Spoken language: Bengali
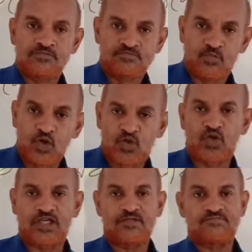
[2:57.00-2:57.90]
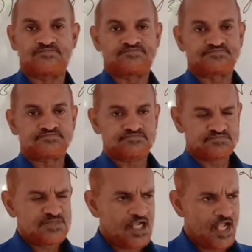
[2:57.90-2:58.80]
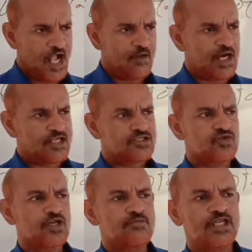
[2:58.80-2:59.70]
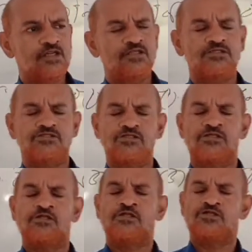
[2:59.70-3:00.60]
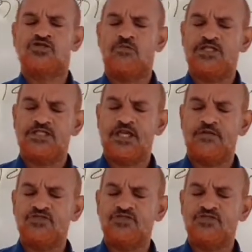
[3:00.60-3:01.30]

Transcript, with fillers: ভোগ করে আবার শ্রমিক সমাজের এমন